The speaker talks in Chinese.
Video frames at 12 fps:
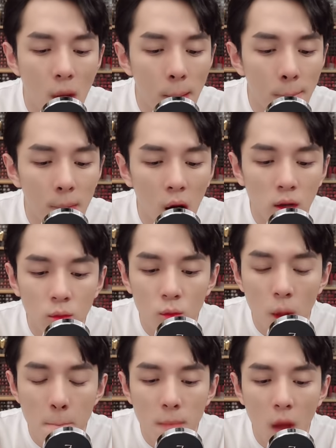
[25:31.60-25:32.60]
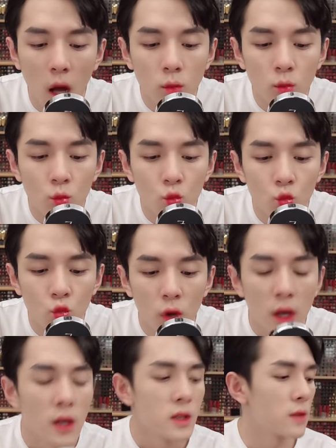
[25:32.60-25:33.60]
还有几支啊？
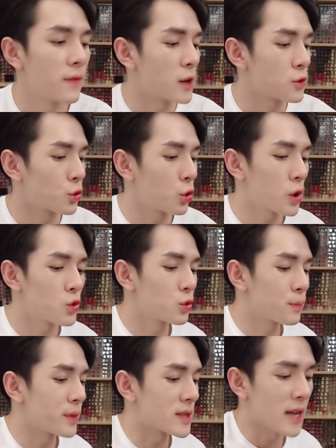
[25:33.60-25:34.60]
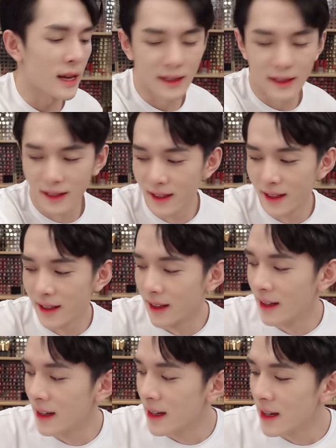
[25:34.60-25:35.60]
纪梵希退出比赛，他不
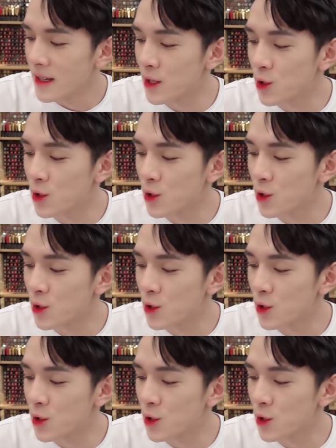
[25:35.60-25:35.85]
是是吗？